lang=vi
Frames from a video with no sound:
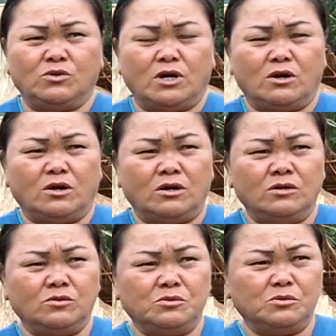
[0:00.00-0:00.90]
chùa
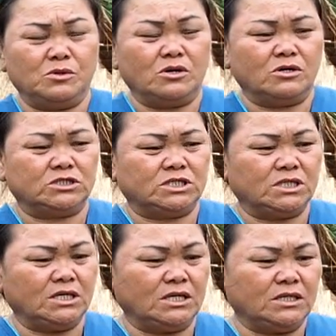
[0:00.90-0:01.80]
nu lo
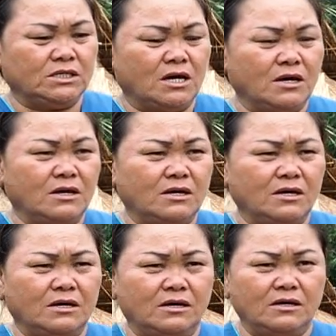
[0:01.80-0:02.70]
si cha
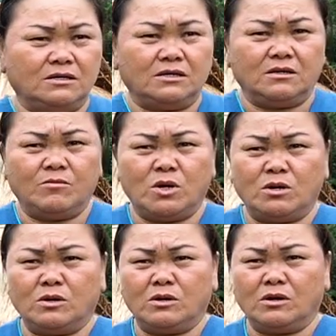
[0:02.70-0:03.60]
e gì
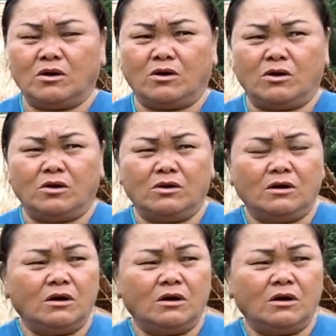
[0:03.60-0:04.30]
mà lo